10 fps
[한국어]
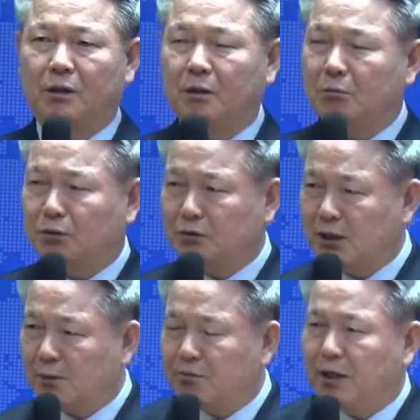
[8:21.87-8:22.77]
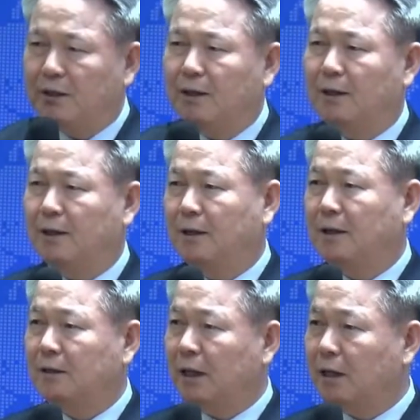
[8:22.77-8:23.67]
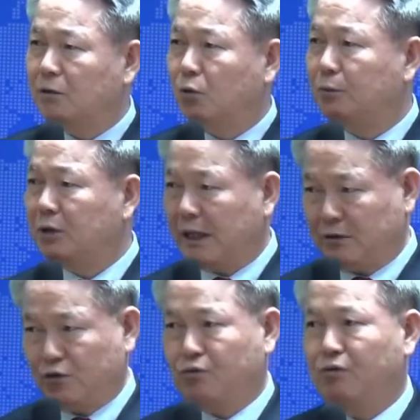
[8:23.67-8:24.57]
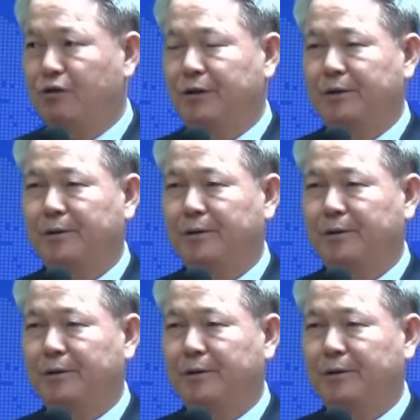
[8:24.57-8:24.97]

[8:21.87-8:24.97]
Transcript: 모든 사람들에게 내가 좋으면 다 좋은 거예요.